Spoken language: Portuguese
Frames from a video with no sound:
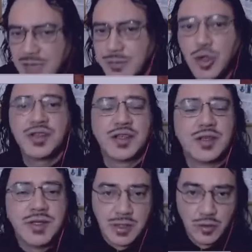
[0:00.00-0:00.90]
em
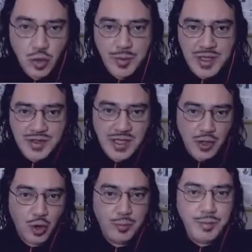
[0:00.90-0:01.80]
1891, Kopenchas ele
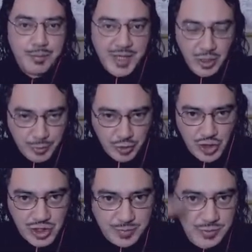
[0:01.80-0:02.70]
criou um pequeno
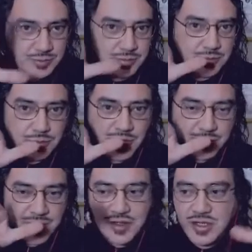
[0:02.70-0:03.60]
protótipo, uma
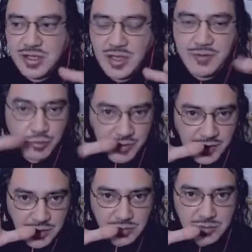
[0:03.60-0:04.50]
espécie de
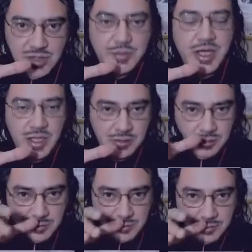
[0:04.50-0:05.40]
aviãozinho de
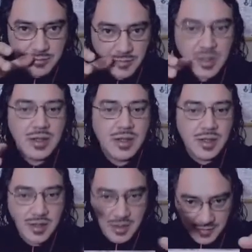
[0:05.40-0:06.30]
brinquedo.
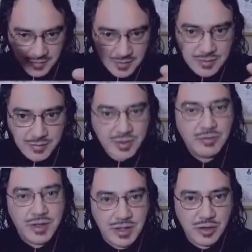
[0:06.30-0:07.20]
Esse, vocês estão
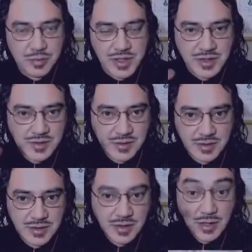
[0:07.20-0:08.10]
vendo aqui, Kopenchas.
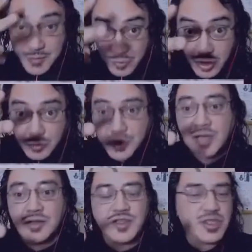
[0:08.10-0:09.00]
Ele fez dois
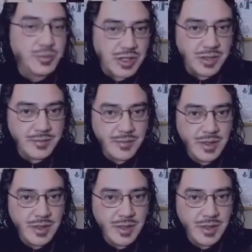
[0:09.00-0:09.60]
modelos desse tipo aqui,